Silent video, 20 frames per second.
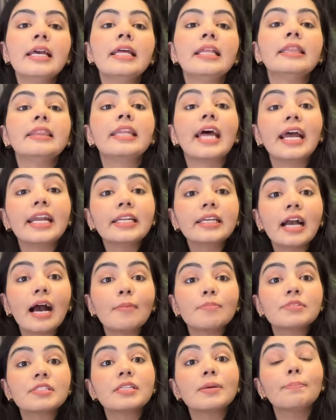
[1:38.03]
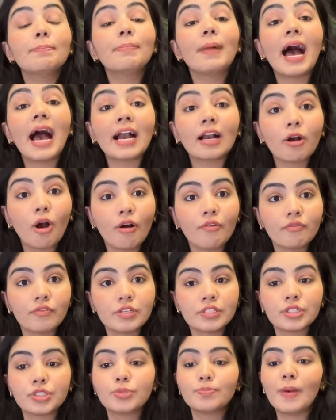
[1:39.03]
देन कम्स द बैक
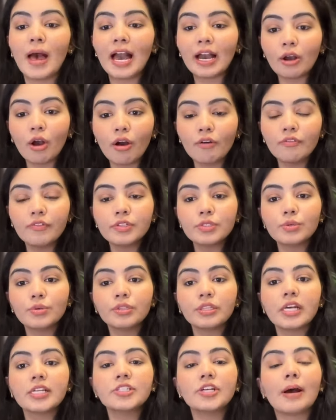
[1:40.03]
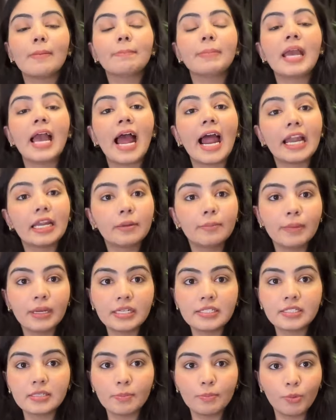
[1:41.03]
ऑफिस बैक ऑफिस होता है जहाँ पे
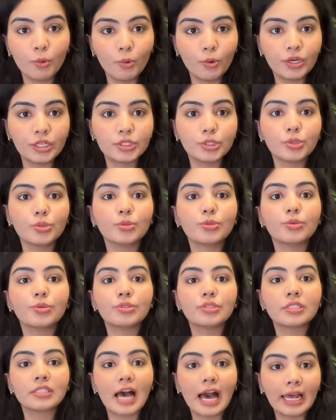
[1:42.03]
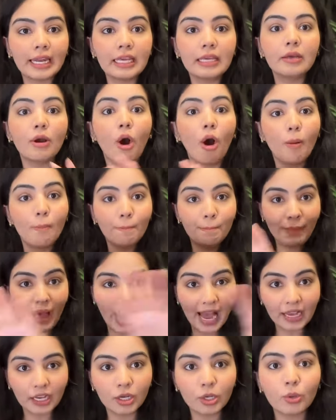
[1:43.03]
एडमिन सपोर्ट जो सारी
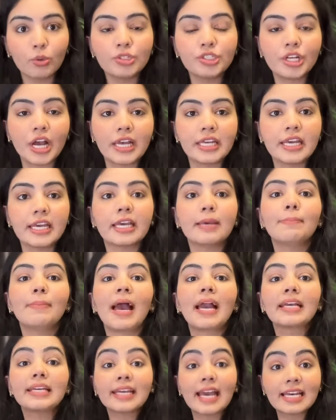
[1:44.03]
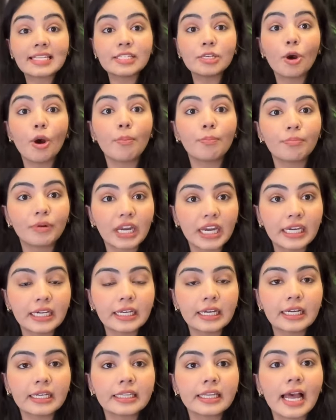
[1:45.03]
बैंक को चाहिए कि बैंक कैसे ऑपरेट
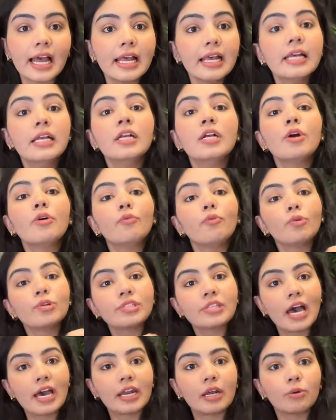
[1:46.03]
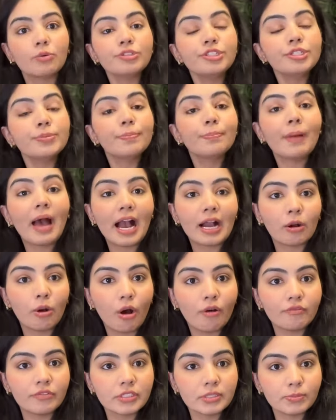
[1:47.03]
करता है वो सारा कुछ बैक
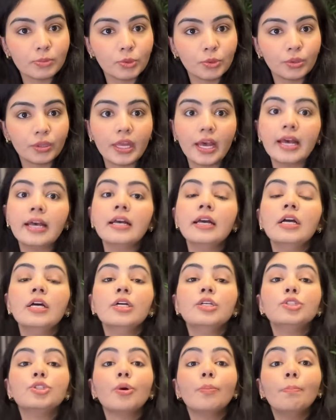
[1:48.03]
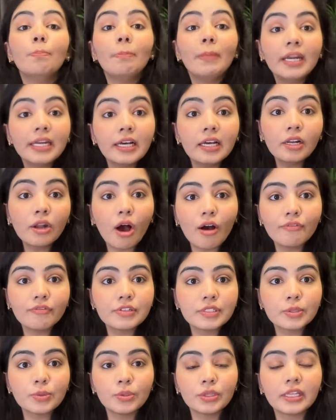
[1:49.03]
ऑफिस में होता है जो मिडल
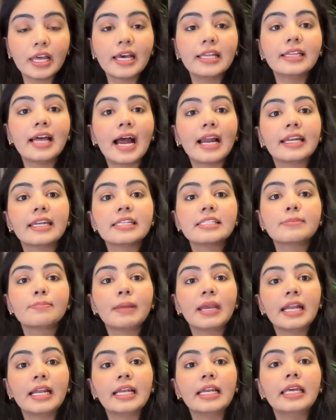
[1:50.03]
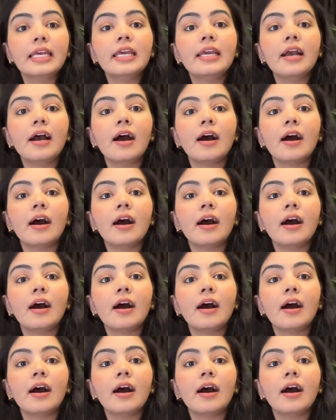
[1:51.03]
ऑफिस होता है दैट इज़ मेनली